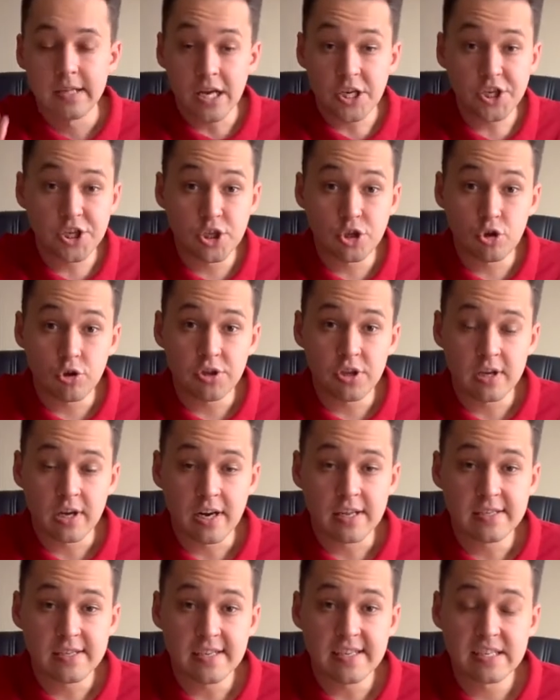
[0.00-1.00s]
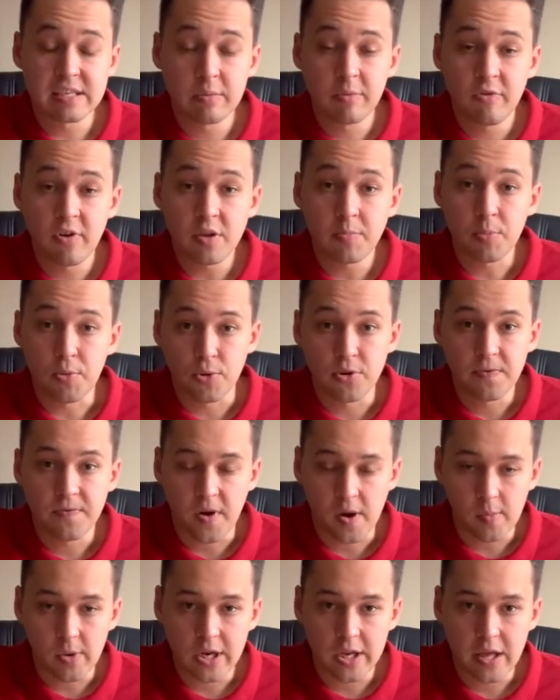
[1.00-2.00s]
Также не стоит на карантине забывать про
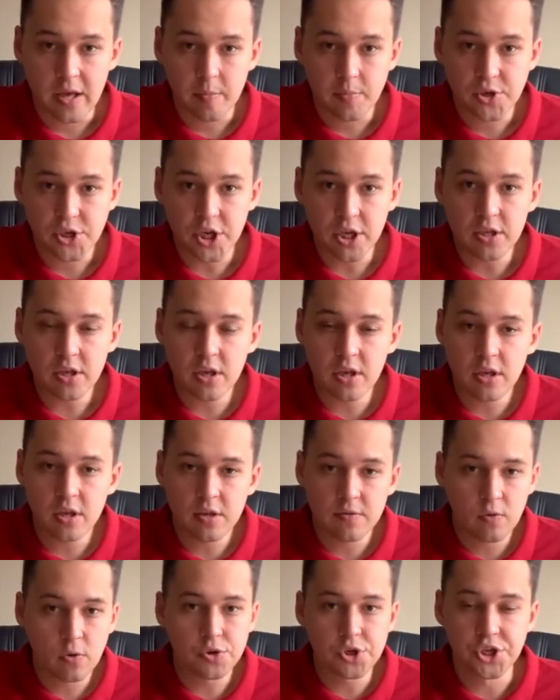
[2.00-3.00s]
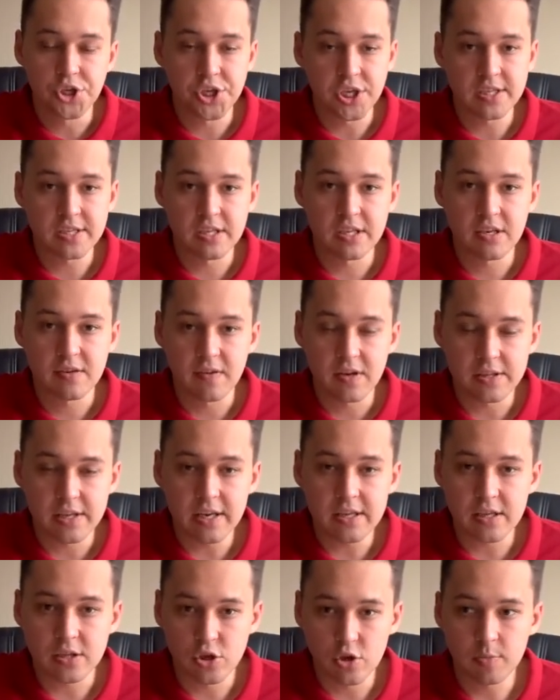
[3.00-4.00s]
неформальное общение, его очень часто не
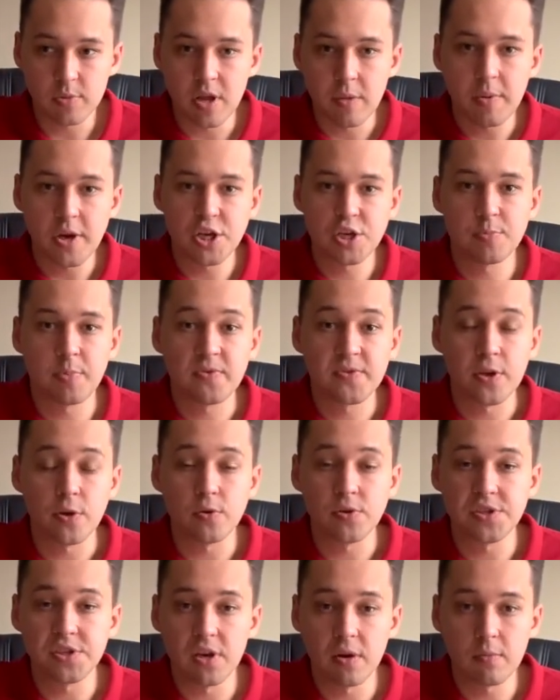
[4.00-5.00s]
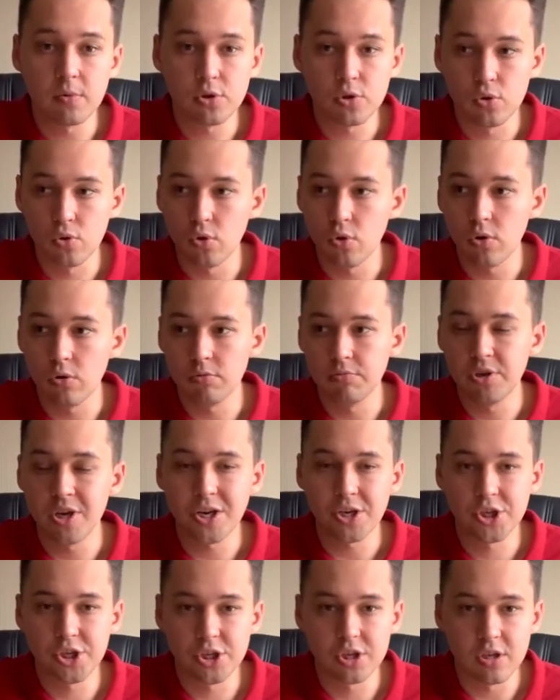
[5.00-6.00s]
хватает, особенно Особенно, опять же, повторюсь, тем, кто
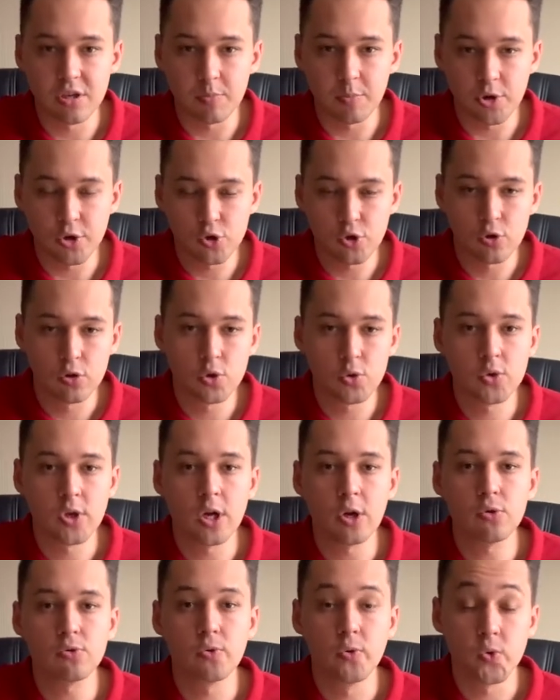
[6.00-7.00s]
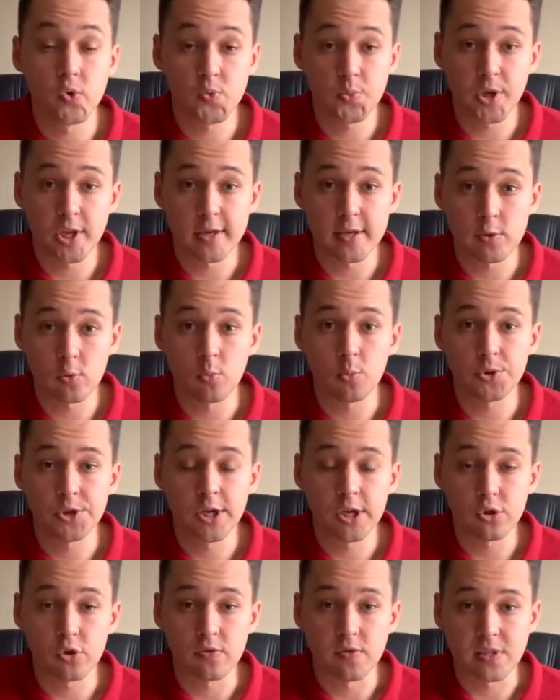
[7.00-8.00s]
неожиданно перешел на удаленку и не успел к этому
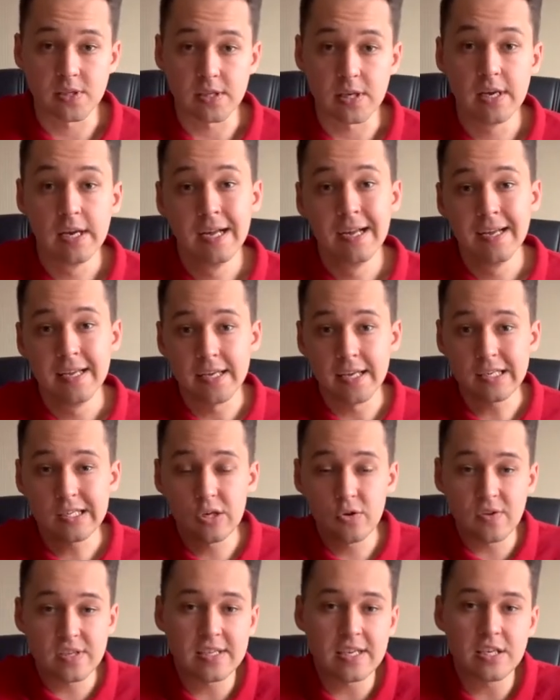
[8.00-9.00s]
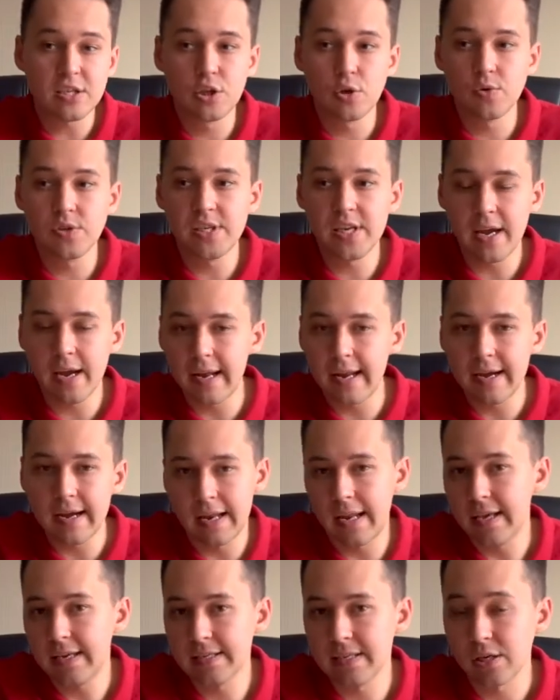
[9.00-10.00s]
подготовиться. Если у вас есть друзья или
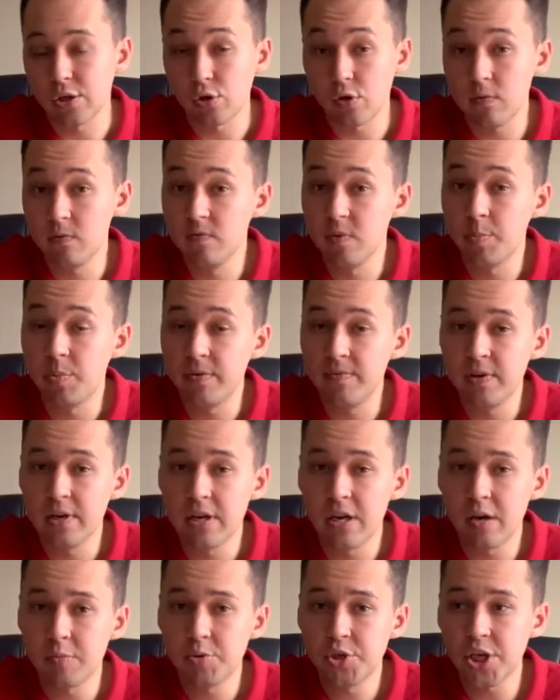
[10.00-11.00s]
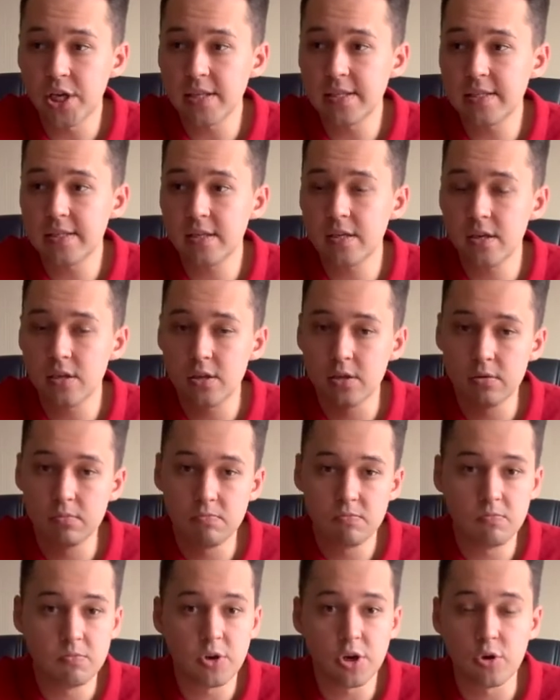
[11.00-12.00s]
коллеги, с которыми вы привыкли общаться,
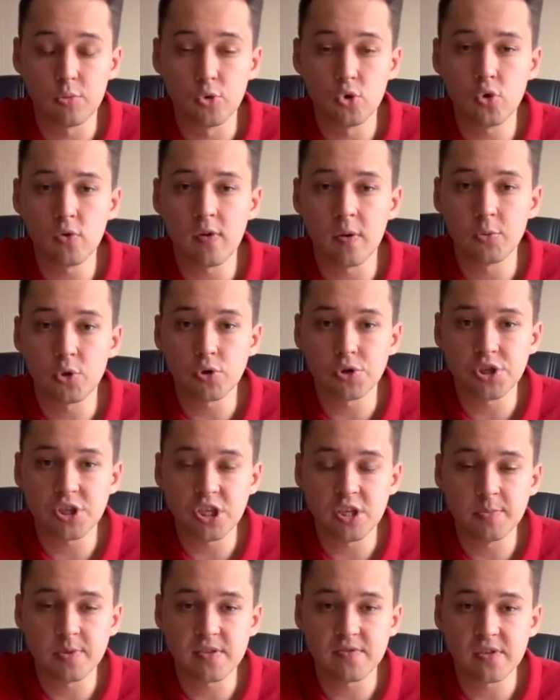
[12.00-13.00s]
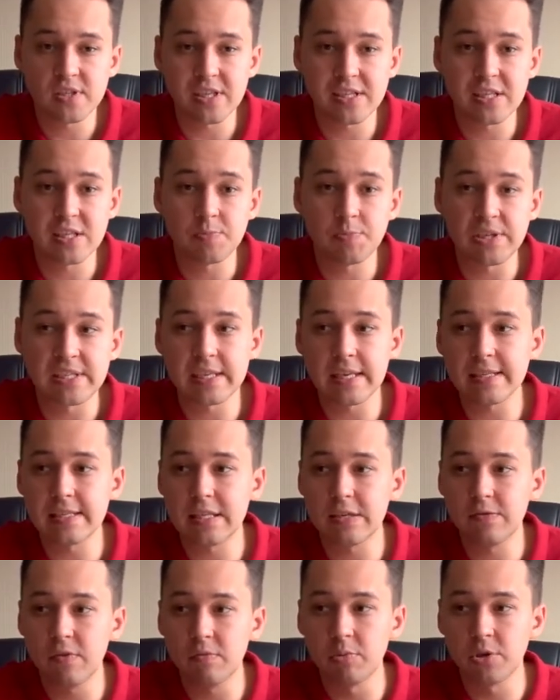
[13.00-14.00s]
рекомендую вам тоже с ними связаться,
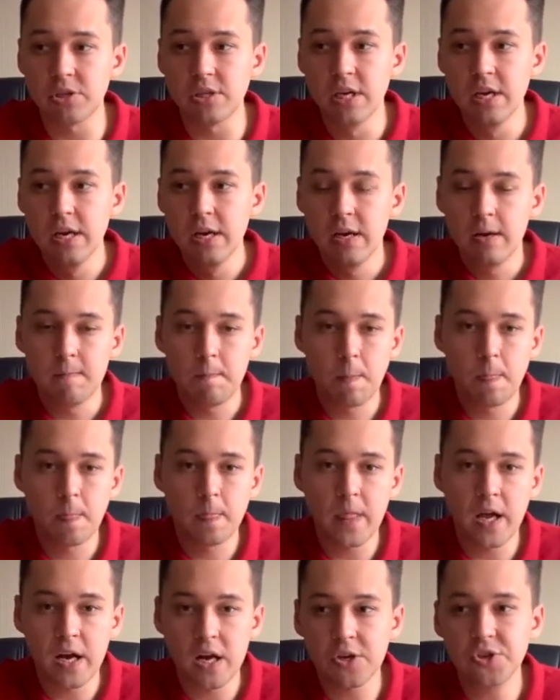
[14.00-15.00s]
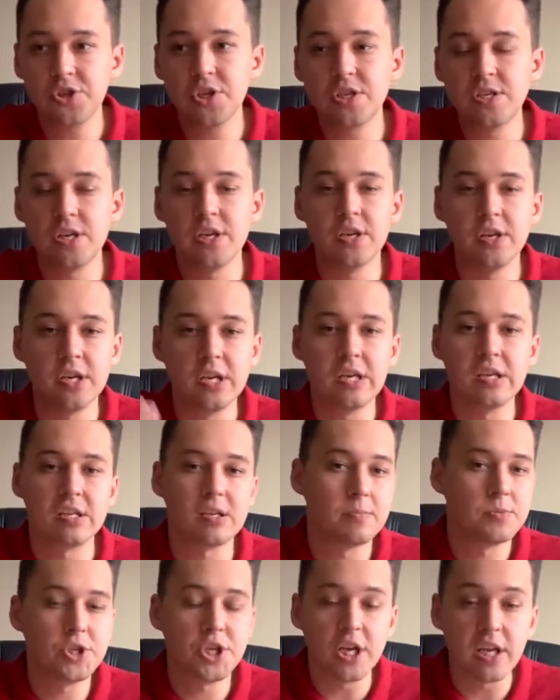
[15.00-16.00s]
списаться и выбрать на каждый день или
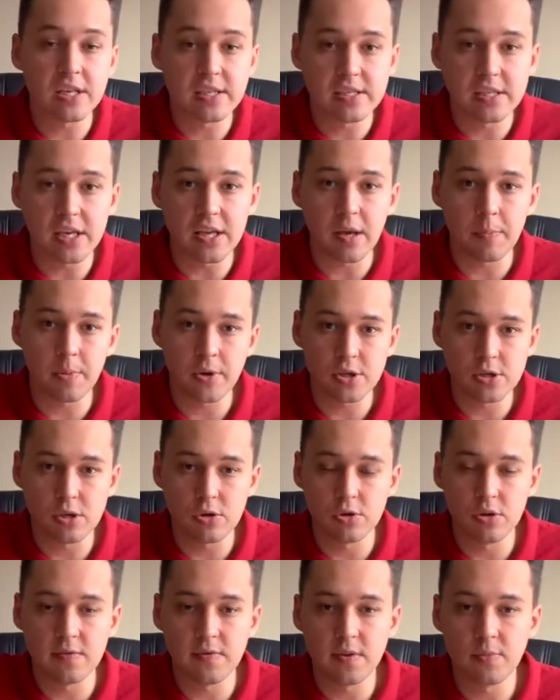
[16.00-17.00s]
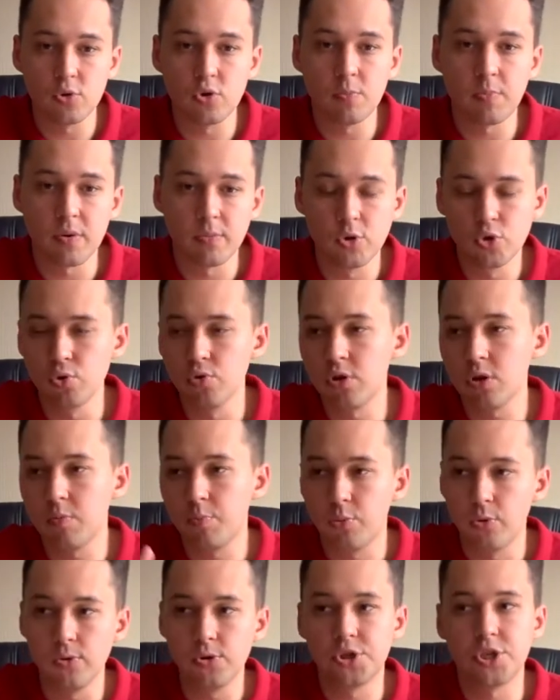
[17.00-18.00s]
там через день определенный временной промежуток,
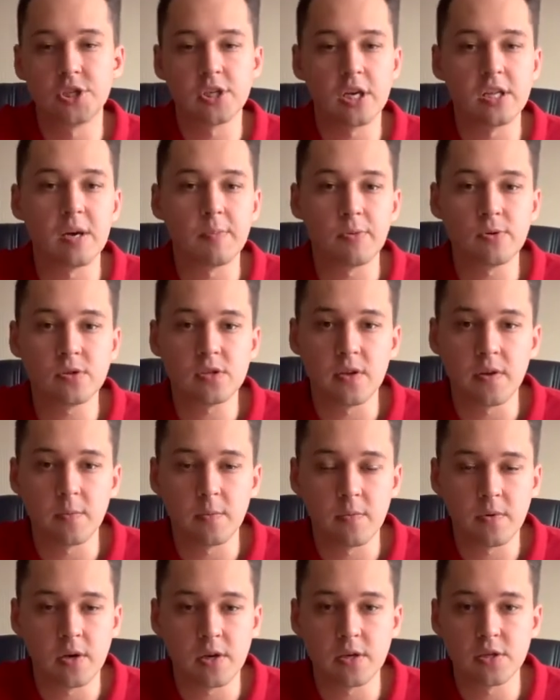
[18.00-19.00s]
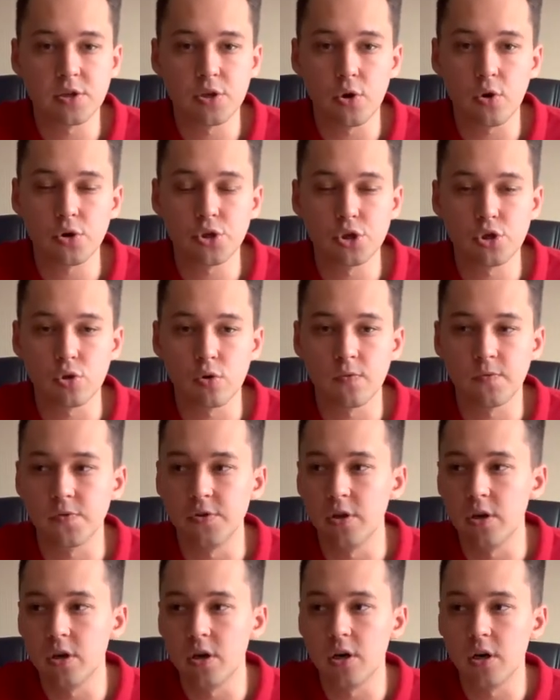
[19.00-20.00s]
полчаса, допустим, э, с 3 часов
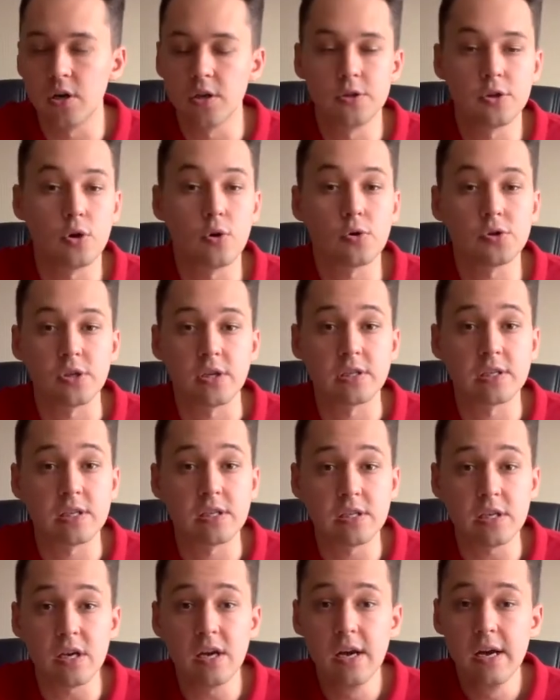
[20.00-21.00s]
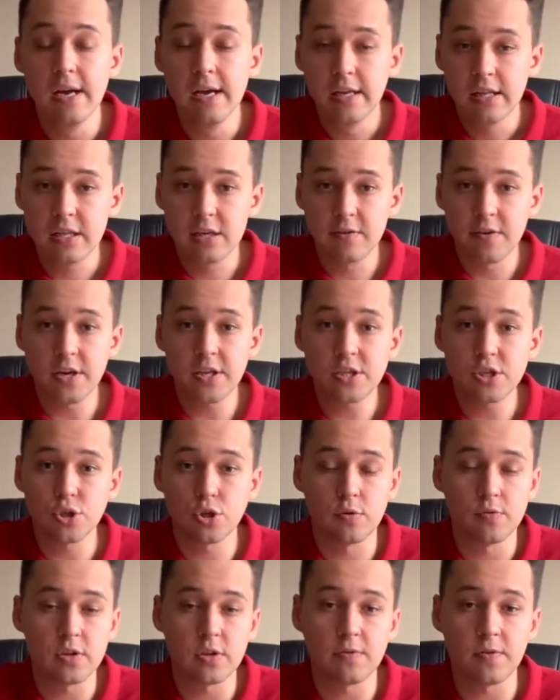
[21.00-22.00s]
до 3.30, договориться,
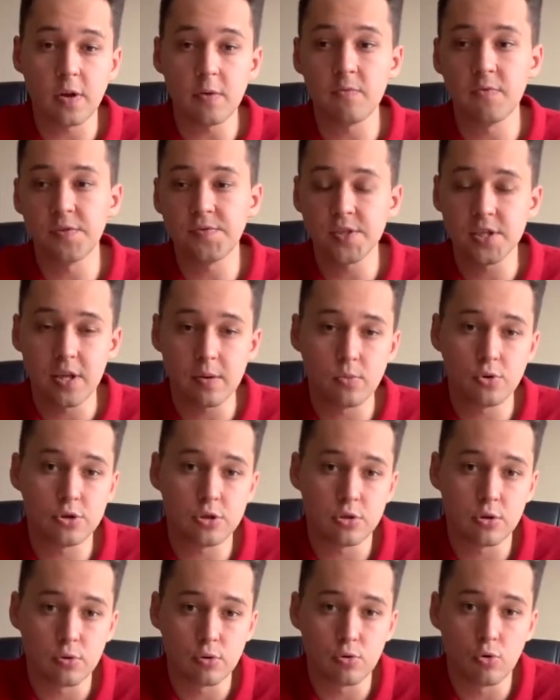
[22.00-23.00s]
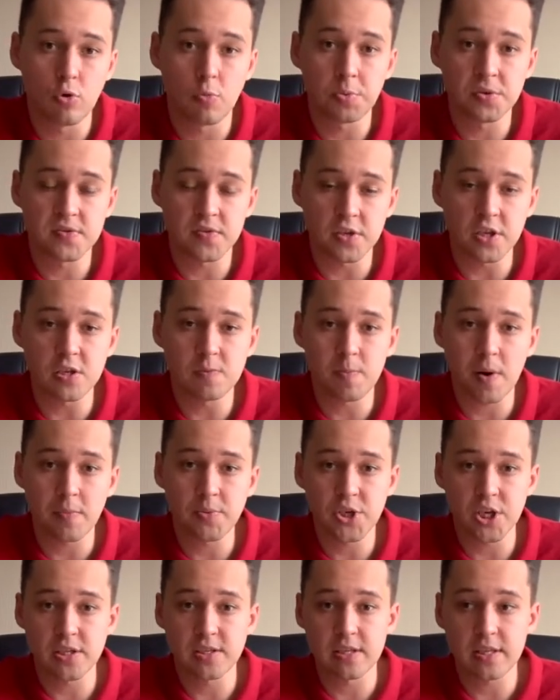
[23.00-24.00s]
что в это время вы всегда можете друг другу позвонить,
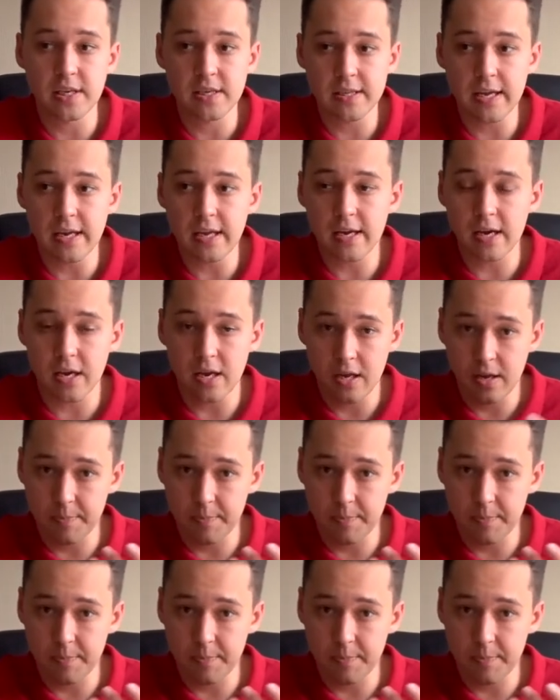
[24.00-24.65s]
пообщаться и так далее.